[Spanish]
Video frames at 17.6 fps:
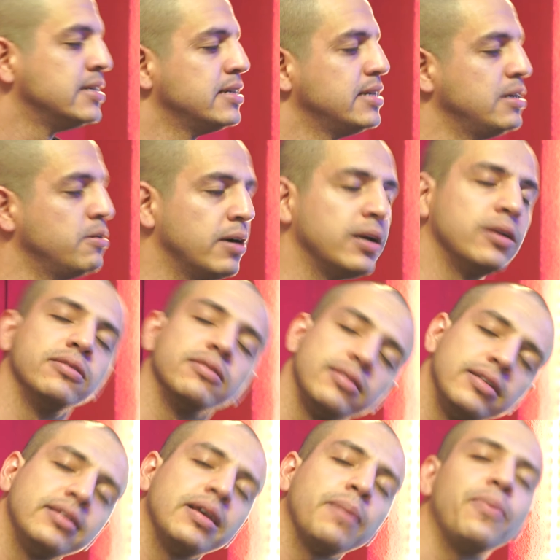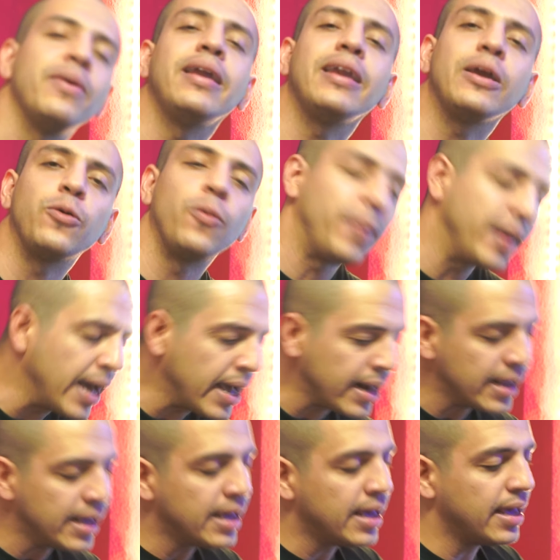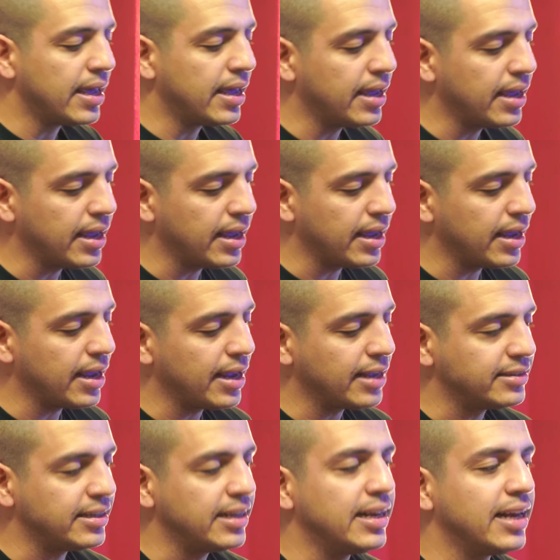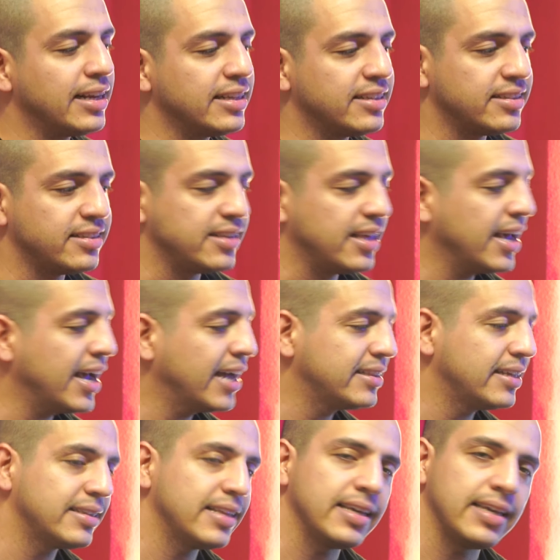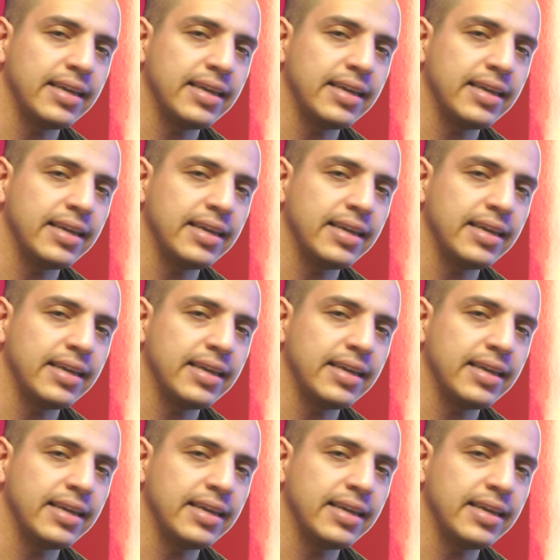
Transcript: Y bueno, sí se puede recuperar eh, sin la necesidad de gastarte